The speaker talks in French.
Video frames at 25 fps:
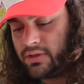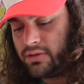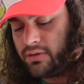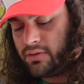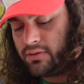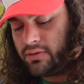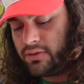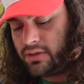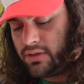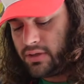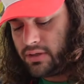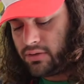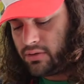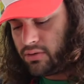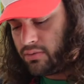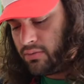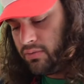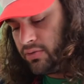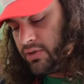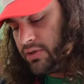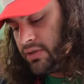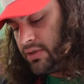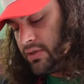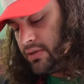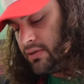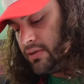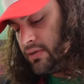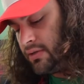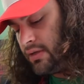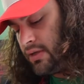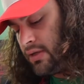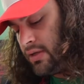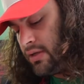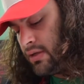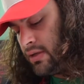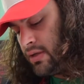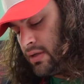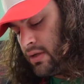attendiez et que moi
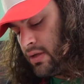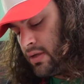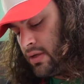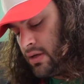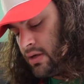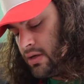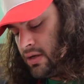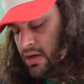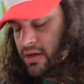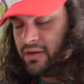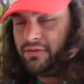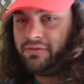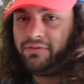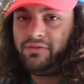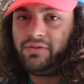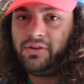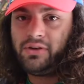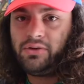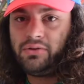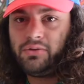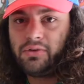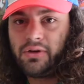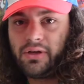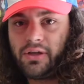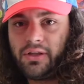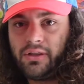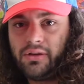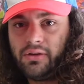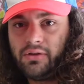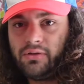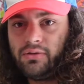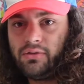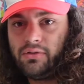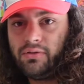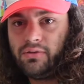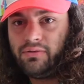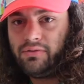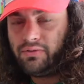j'attendais, la figurine
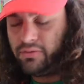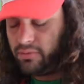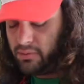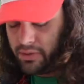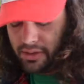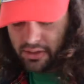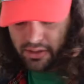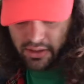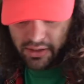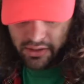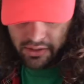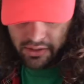de Métal